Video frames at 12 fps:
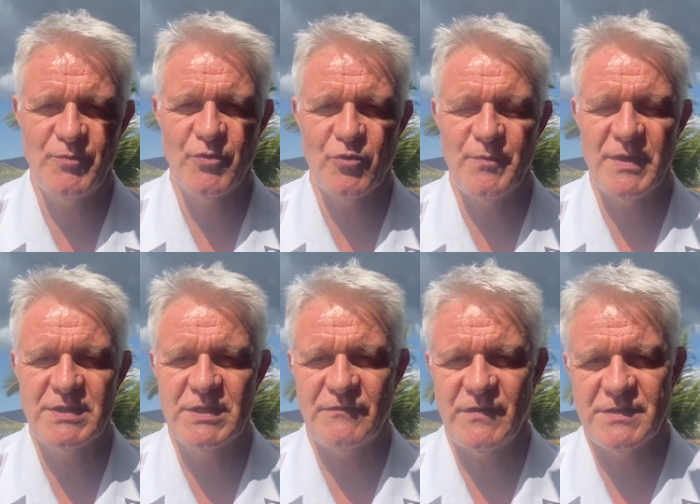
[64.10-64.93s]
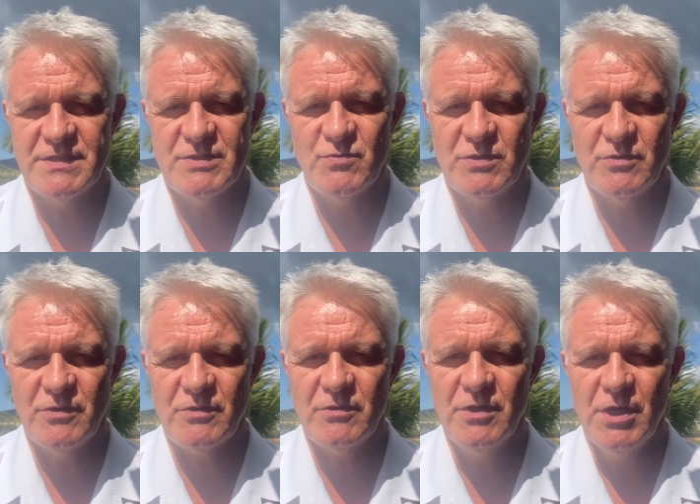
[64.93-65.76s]
pour repartir vers
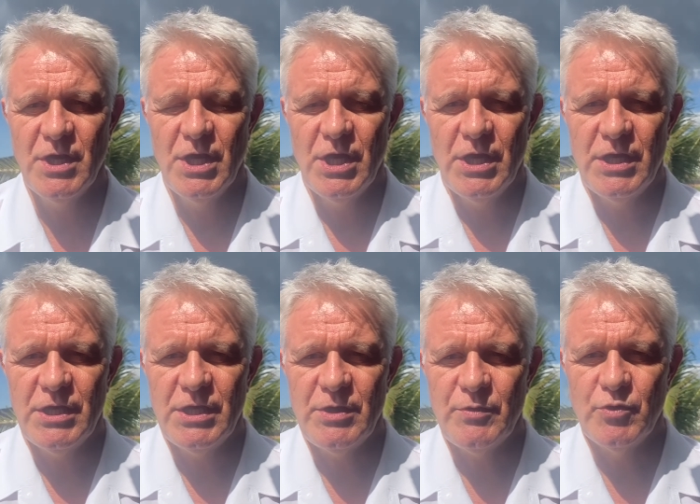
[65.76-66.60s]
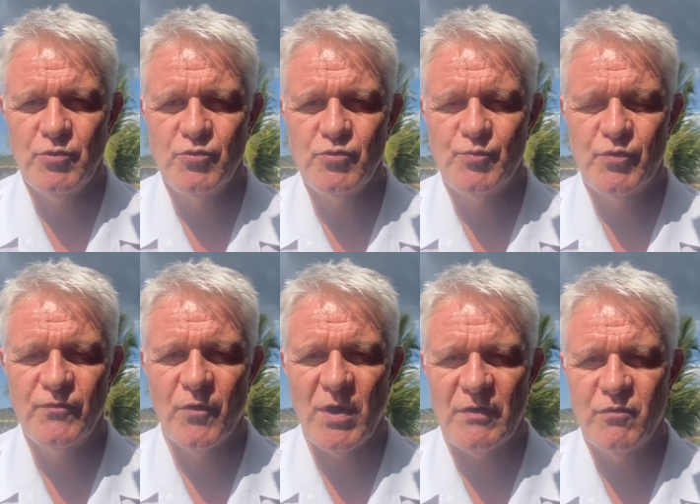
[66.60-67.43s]
18h, et nous
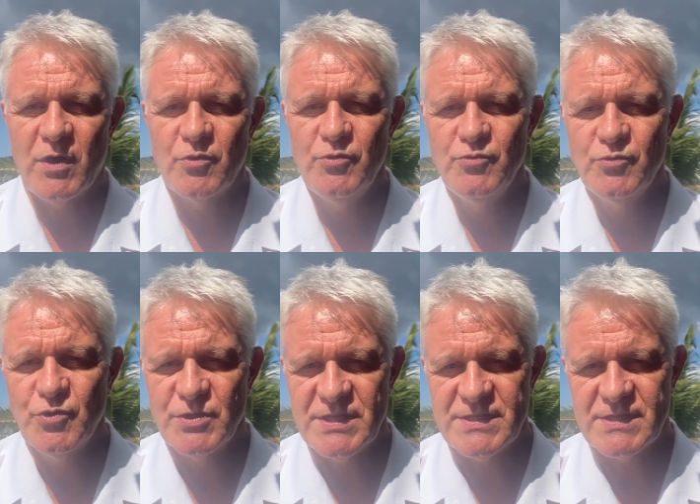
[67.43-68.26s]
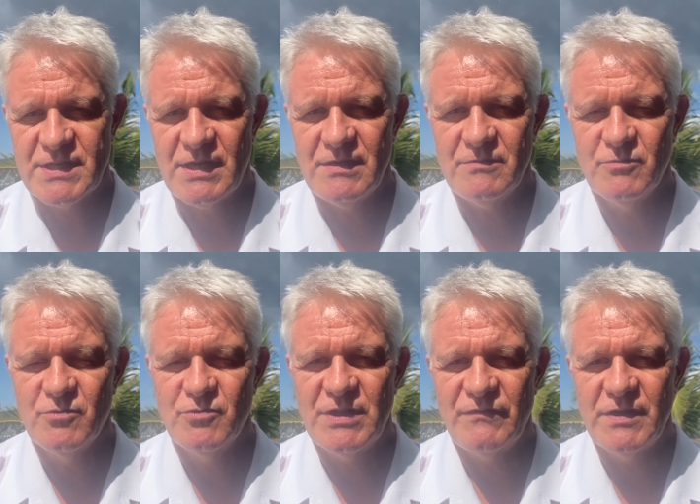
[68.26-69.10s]
pouvons avoir une ou deux escales
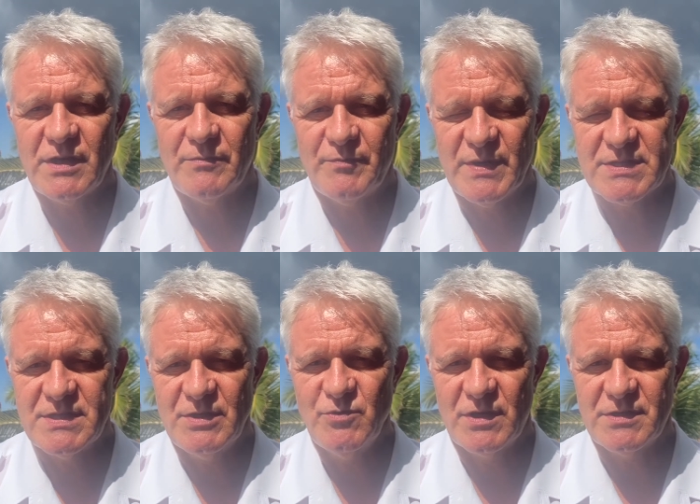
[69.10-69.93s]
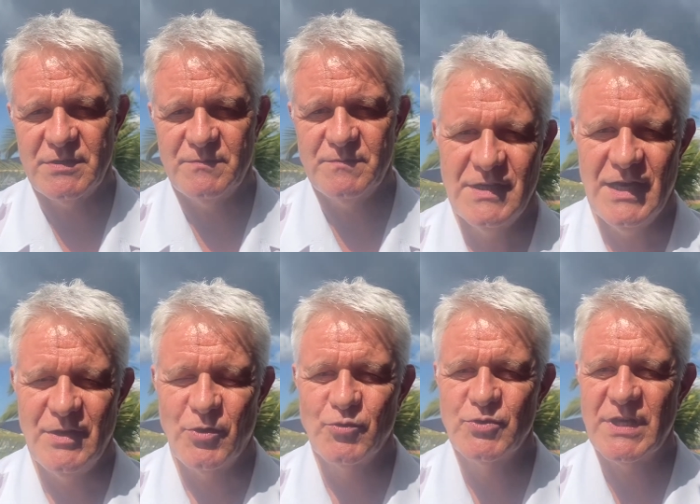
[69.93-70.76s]
où le navire passe la nuit à quai.
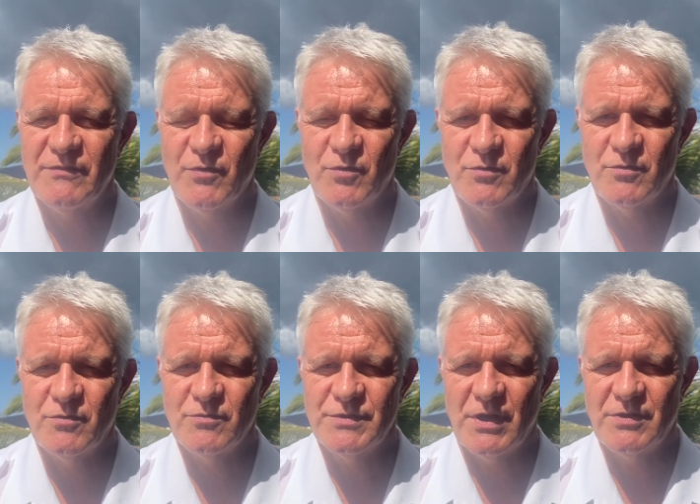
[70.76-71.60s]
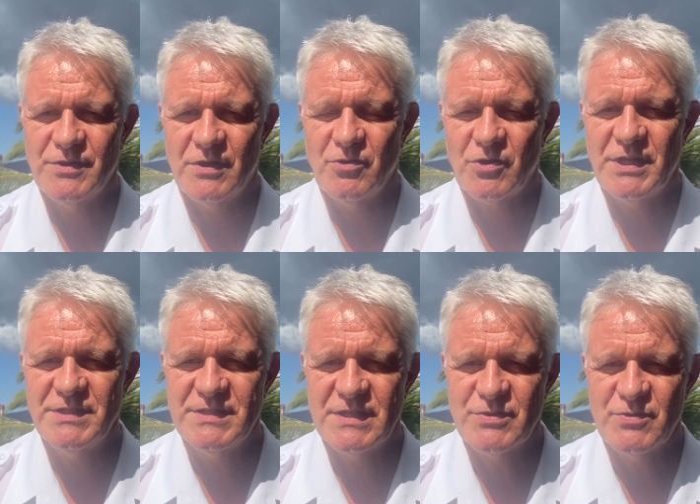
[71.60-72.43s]
Alors nous avons dans,
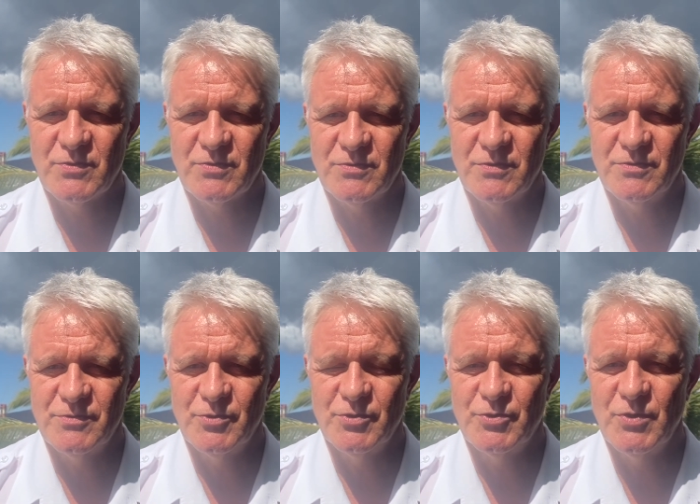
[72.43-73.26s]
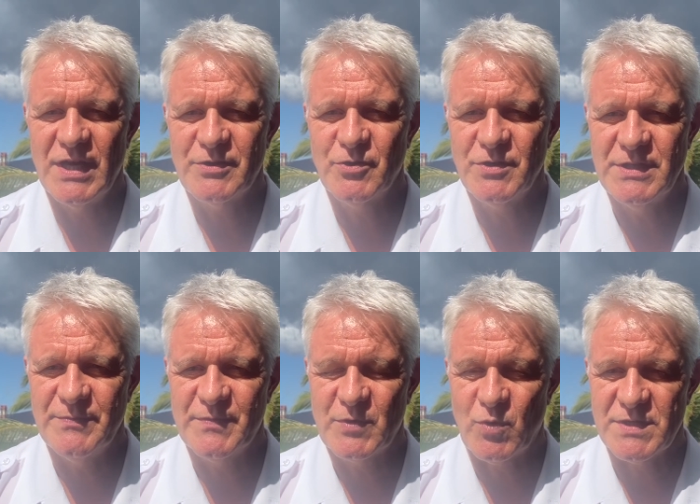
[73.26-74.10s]
l'organisation euh, de, l'accueil des
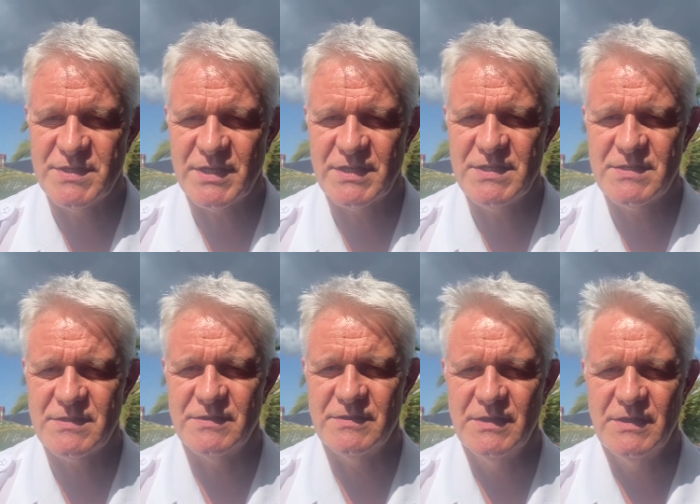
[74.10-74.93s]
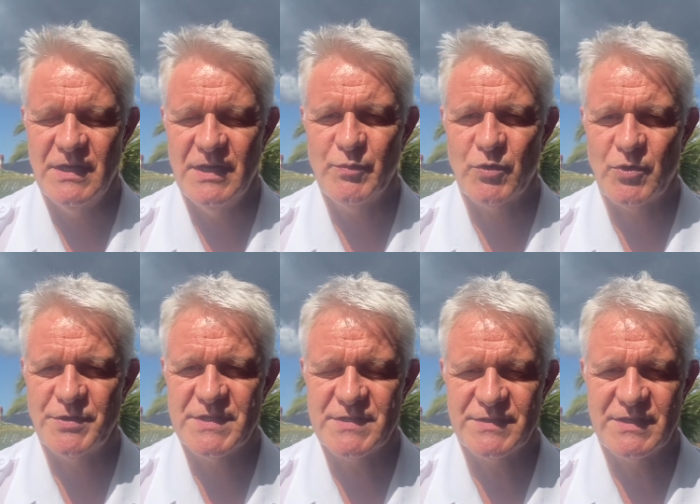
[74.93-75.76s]
croisiéristes hein, pour leur
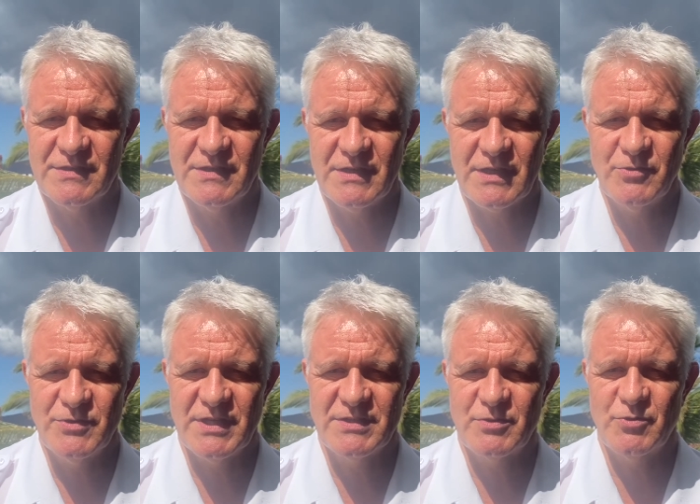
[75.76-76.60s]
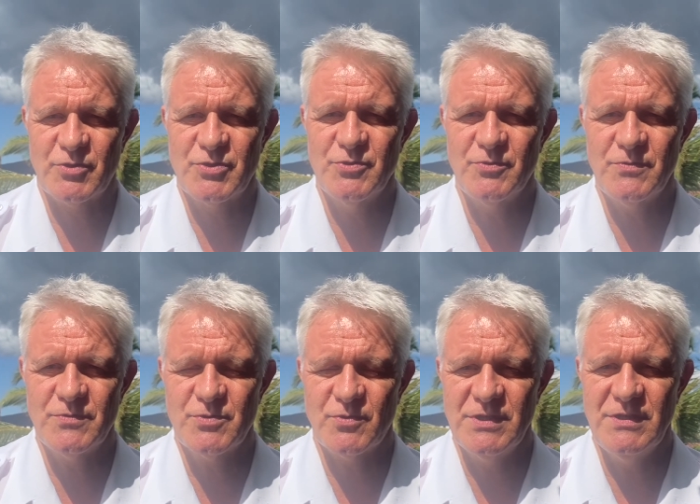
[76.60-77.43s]
descente à terre et leurs excursions
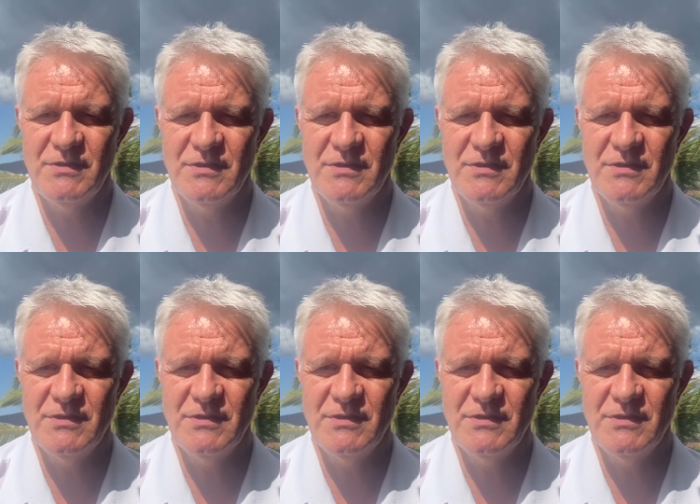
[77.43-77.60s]
sur l'île,